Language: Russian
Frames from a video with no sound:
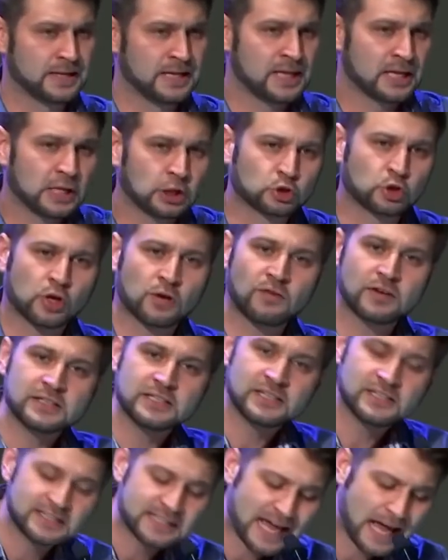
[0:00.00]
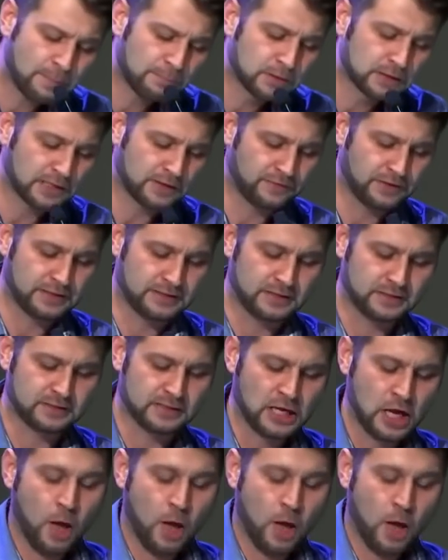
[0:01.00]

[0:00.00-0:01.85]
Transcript: которого нельзя было видеть.